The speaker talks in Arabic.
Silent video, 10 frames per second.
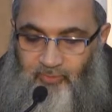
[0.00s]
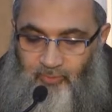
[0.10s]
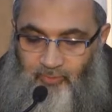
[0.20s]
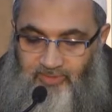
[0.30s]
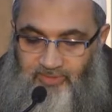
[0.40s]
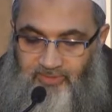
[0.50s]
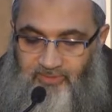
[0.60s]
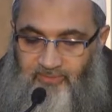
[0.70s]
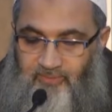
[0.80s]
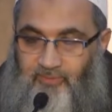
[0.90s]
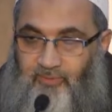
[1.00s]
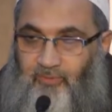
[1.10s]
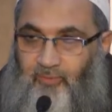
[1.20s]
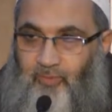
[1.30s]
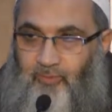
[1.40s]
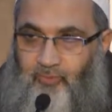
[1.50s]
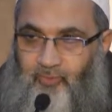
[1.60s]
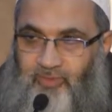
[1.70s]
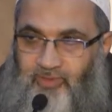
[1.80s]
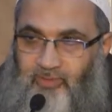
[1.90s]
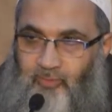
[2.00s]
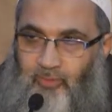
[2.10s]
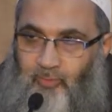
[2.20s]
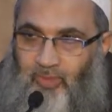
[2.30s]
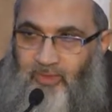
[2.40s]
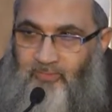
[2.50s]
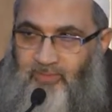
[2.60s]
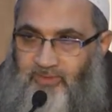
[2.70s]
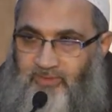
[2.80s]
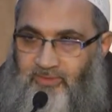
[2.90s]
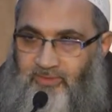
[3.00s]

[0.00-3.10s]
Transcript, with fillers: نمير وابن نمير هو محمد